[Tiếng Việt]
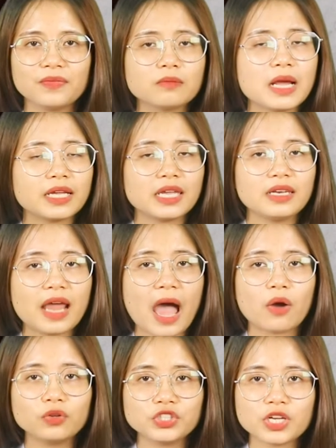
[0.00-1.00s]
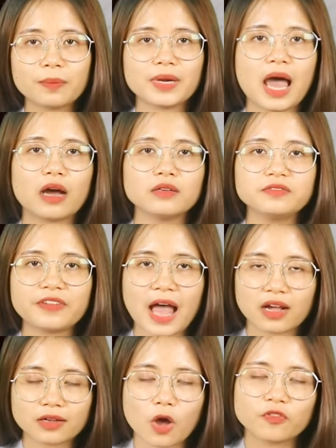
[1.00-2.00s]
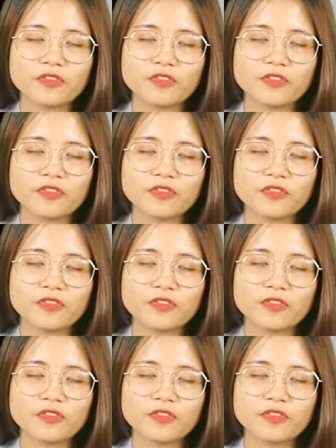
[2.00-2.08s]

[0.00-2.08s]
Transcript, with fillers: bạn kín đáo, trầm lắng và có